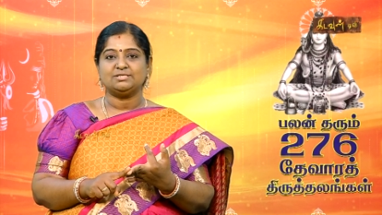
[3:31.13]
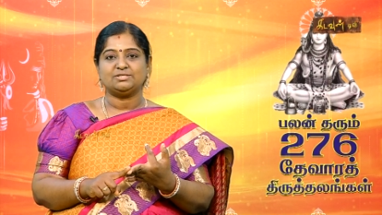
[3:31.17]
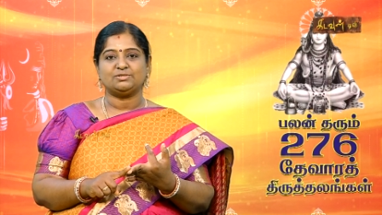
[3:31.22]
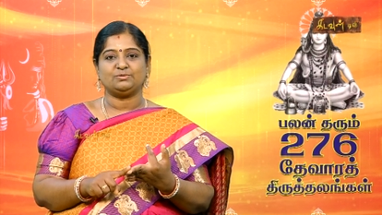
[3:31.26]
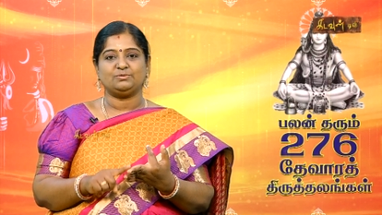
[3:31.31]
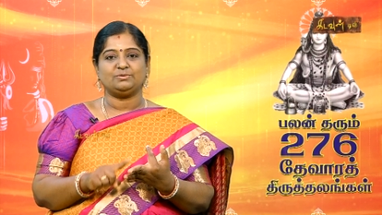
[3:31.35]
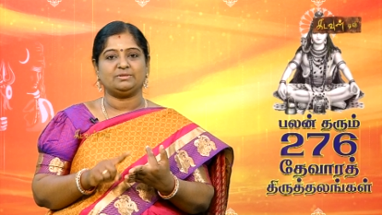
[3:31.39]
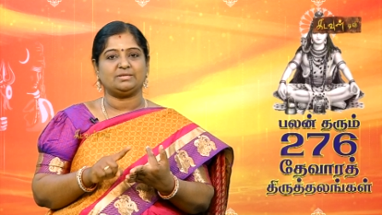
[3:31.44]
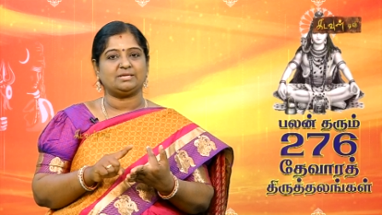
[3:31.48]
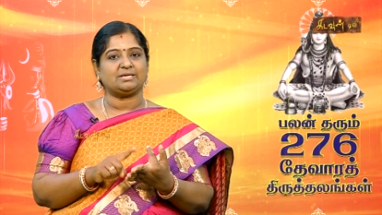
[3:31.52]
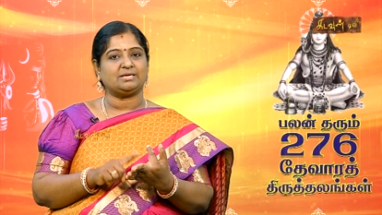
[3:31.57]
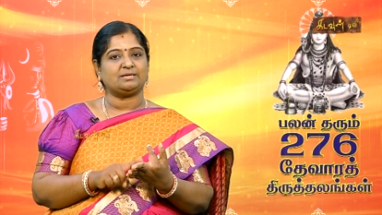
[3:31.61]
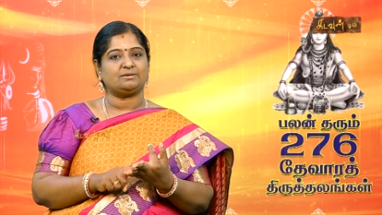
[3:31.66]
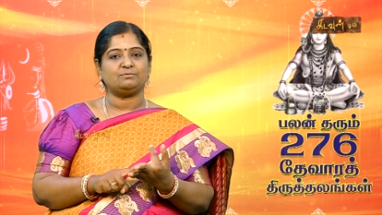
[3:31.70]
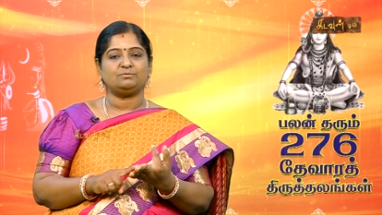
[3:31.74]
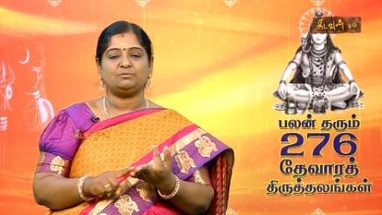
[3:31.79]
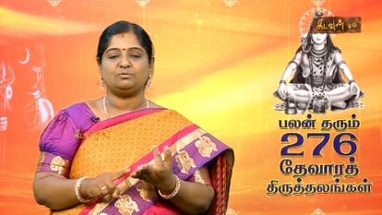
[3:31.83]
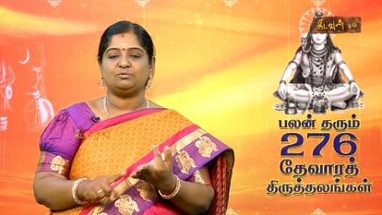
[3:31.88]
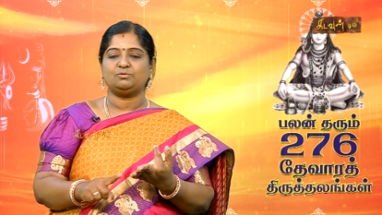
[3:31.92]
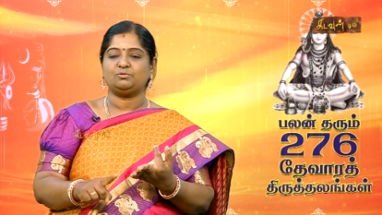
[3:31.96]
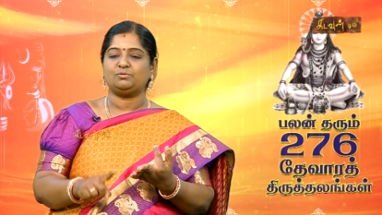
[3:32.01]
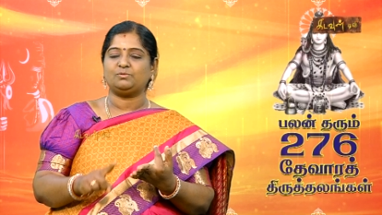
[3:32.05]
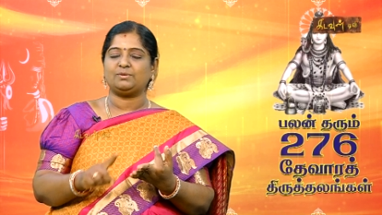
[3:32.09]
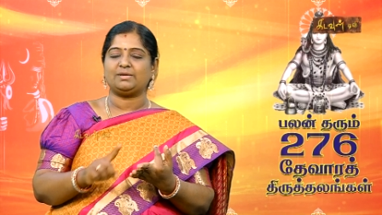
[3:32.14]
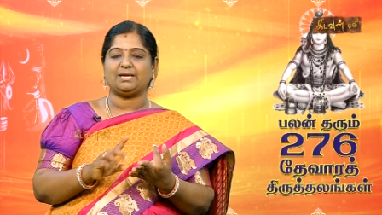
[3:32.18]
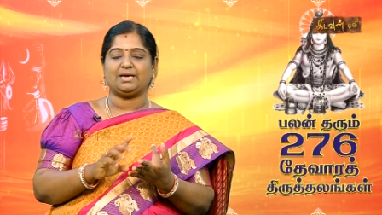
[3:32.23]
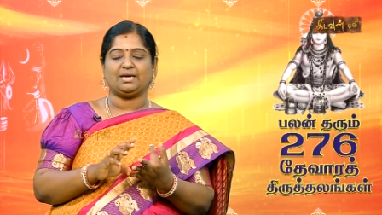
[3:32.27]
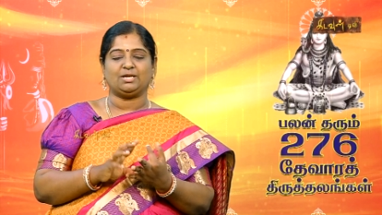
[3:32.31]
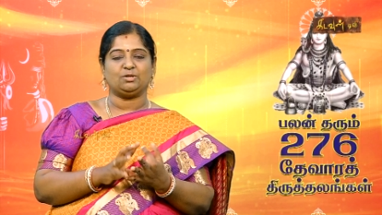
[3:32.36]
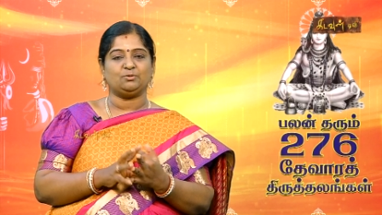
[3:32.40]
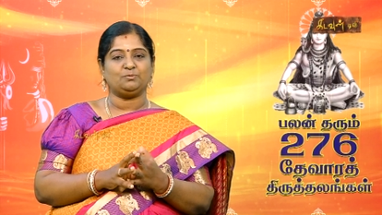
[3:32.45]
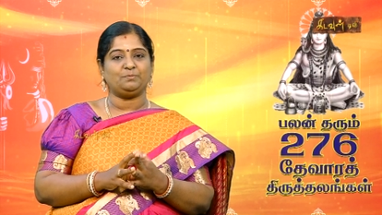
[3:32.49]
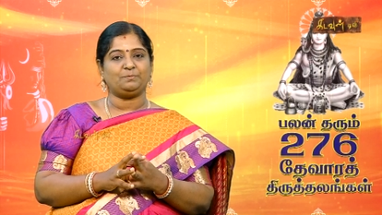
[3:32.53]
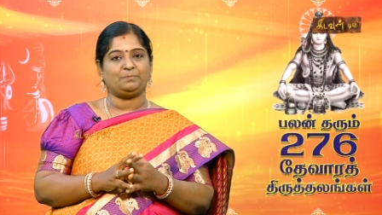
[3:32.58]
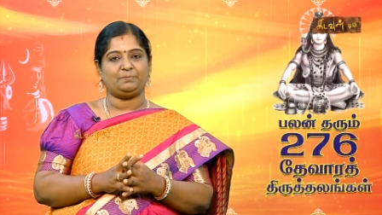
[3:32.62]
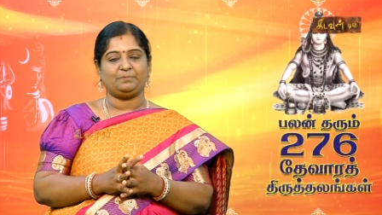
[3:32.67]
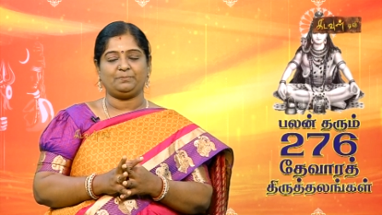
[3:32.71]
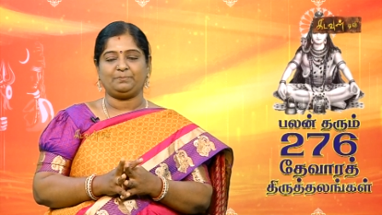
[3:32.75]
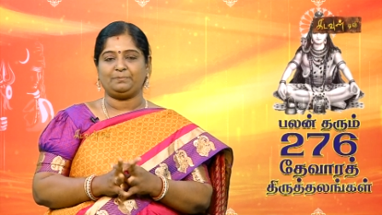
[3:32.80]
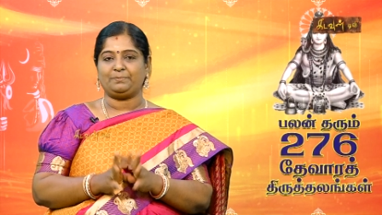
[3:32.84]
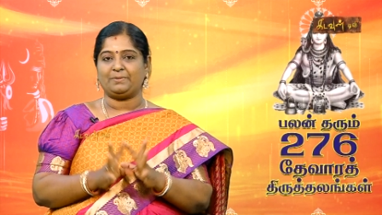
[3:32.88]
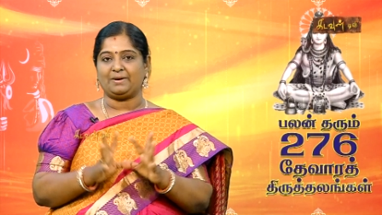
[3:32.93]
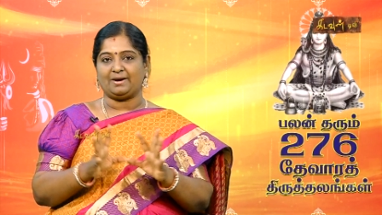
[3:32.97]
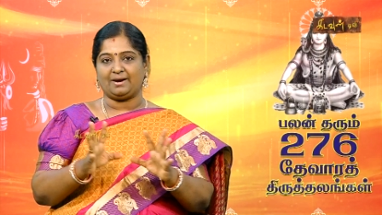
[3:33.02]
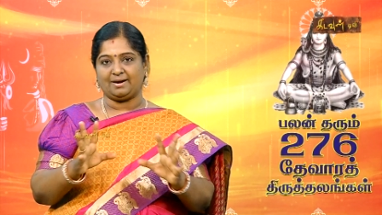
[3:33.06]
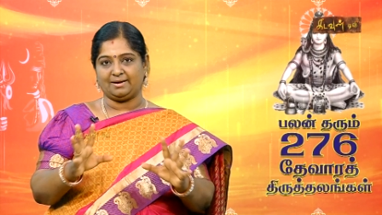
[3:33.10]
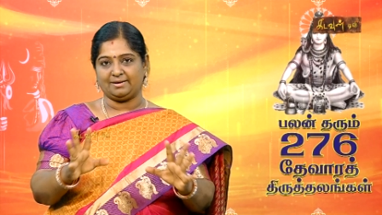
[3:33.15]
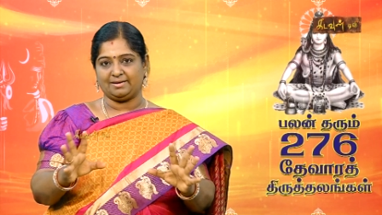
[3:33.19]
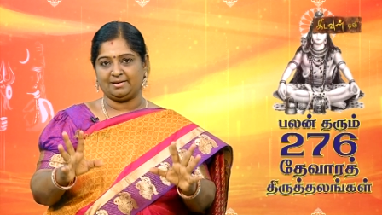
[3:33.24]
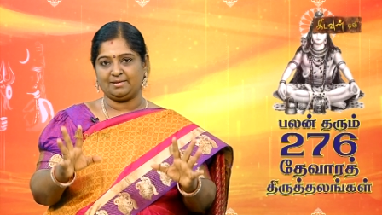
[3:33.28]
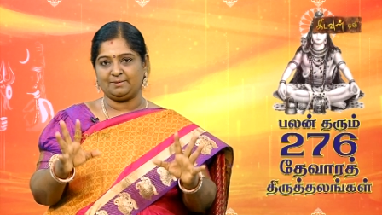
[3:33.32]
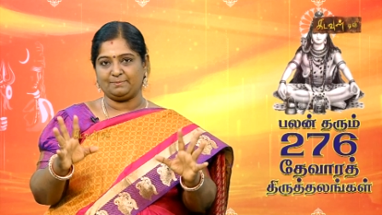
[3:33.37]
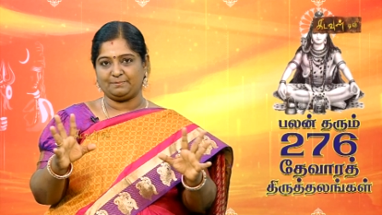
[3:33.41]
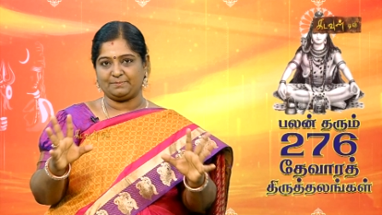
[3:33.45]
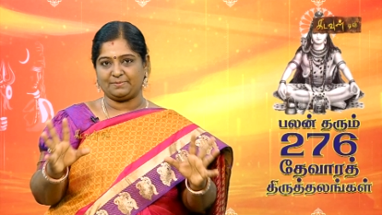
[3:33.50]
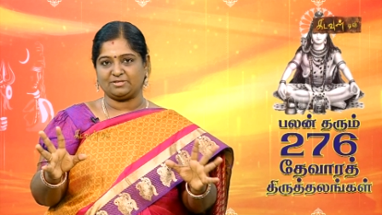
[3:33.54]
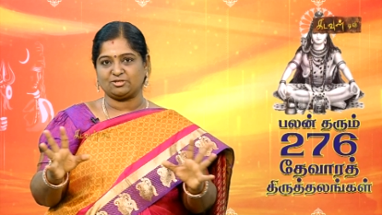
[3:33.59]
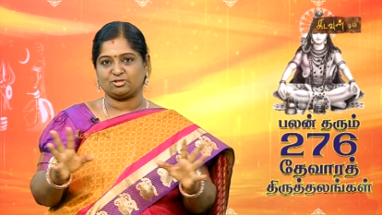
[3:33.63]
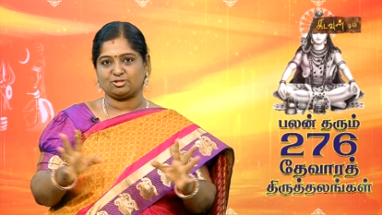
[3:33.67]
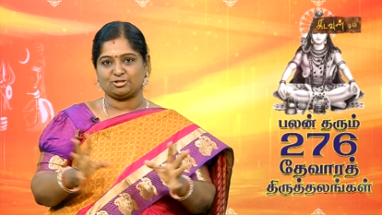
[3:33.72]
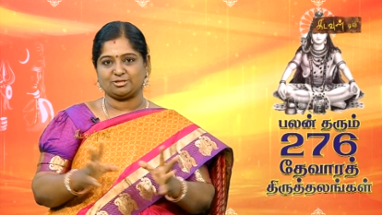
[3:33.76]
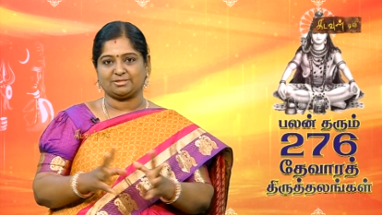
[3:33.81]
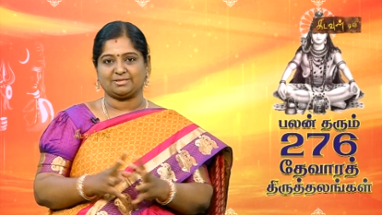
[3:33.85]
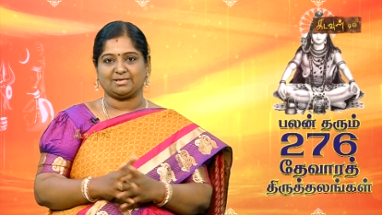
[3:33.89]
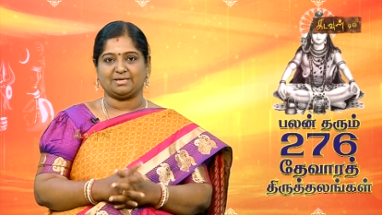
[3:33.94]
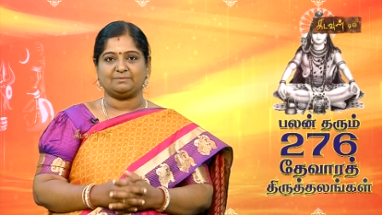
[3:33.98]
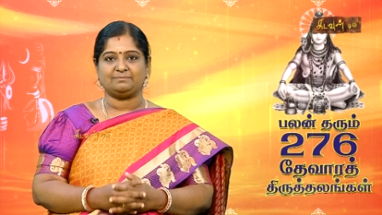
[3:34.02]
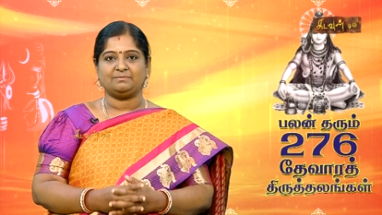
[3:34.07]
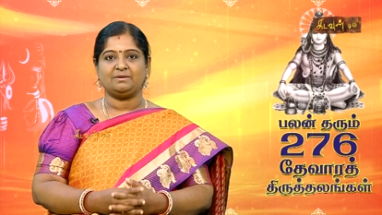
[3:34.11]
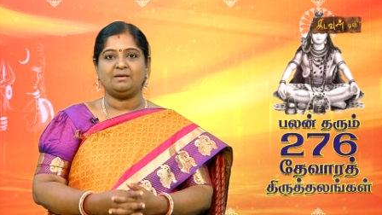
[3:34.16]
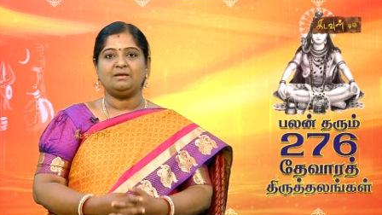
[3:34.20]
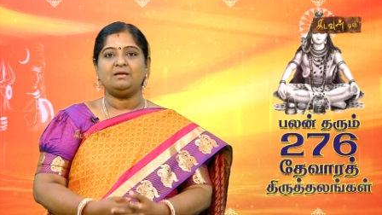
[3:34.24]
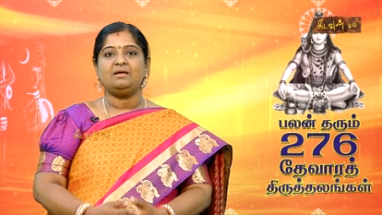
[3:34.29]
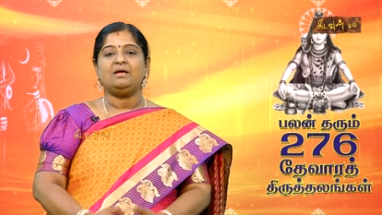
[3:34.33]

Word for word: சுந்தரர் மூவராலும் பாடல் பெற்ற தலம்